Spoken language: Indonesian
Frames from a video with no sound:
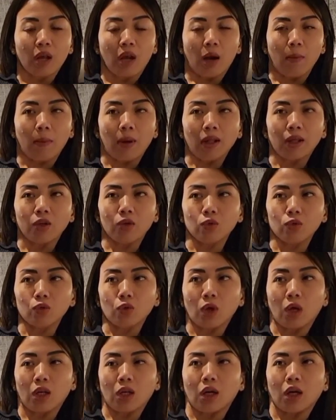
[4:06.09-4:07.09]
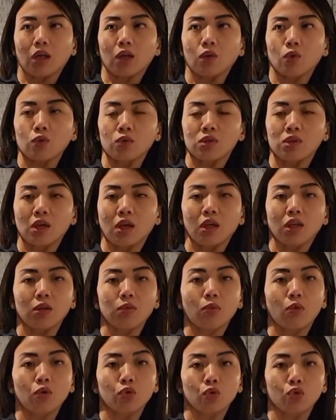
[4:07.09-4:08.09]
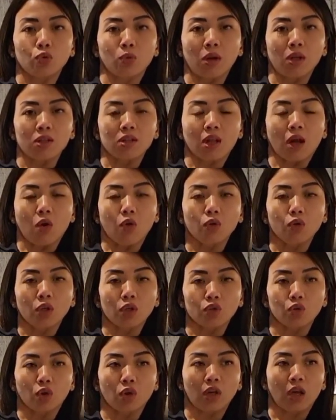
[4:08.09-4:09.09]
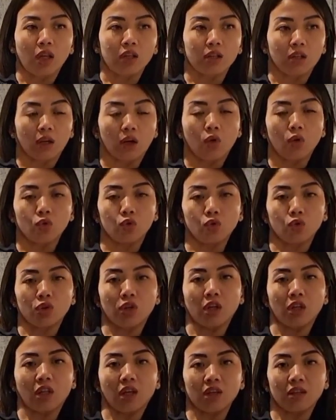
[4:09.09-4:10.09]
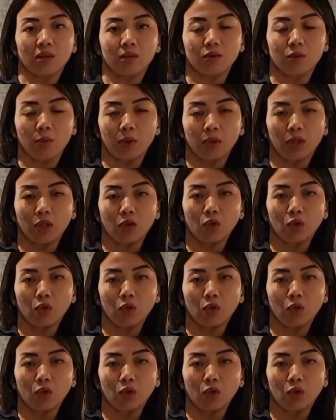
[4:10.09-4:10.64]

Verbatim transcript: apalagi untuk anak-anak usia yang di bawah 17 tahun yang sudah diajarkan untuk diet ekstrim seperti